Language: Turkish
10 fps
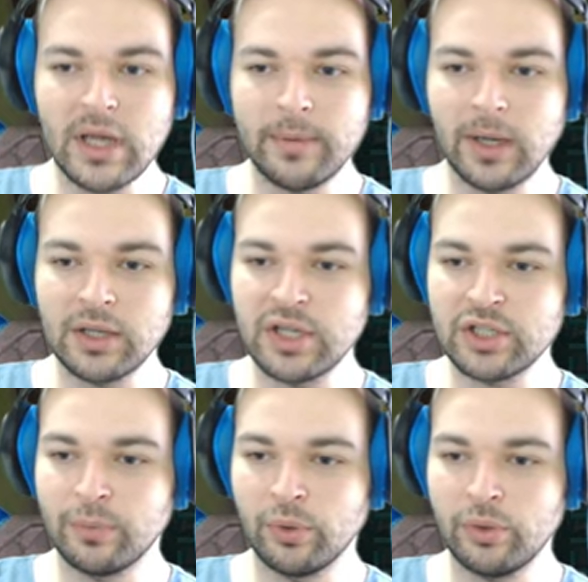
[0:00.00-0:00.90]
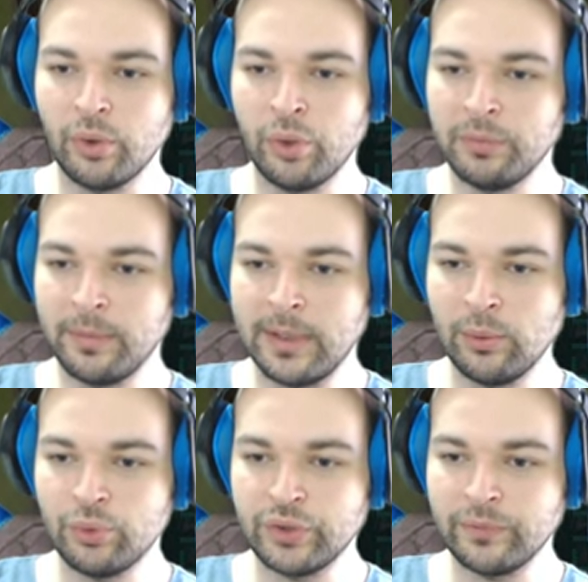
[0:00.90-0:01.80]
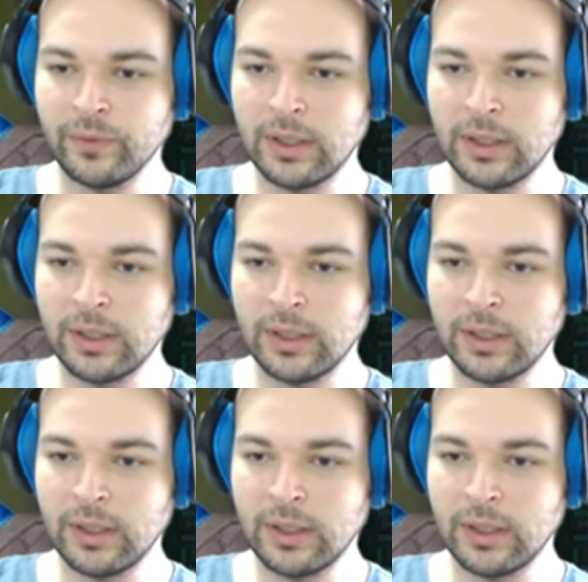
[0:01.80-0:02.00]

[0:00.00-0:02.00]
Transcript: bir karşılaşma olur. Önümde bir Lucian var.